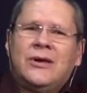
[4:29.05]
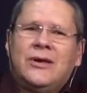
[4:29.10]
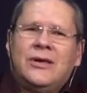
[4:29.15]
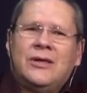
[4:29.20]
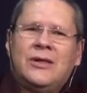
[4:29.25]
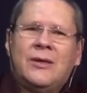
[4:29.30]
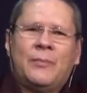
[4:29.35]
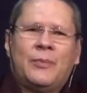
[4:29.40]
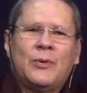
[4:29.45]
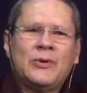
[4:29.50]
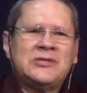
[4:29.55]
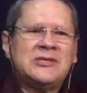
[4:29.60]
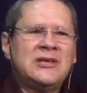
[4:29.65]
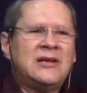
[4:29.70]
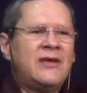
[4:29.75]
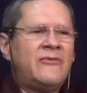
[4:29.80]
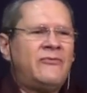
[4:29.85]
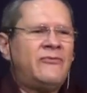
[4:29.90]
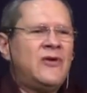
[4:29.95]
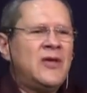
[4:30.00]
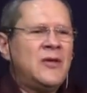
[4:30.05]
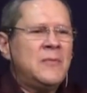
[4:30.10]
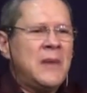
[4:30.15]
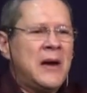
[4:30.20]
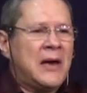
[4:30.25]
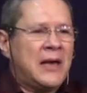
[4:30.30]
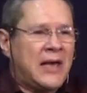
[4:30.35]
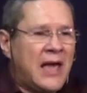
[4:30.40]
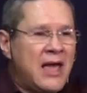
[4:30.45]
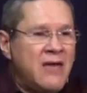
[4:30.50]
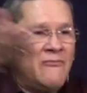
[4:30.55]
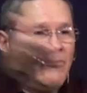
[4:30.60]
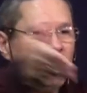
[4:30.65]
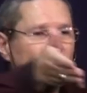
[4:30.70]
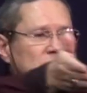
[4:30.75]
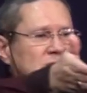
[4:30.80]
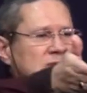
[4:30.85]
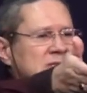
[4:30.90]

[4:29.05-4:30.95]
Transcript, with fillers: E depois ele afirma: quem vos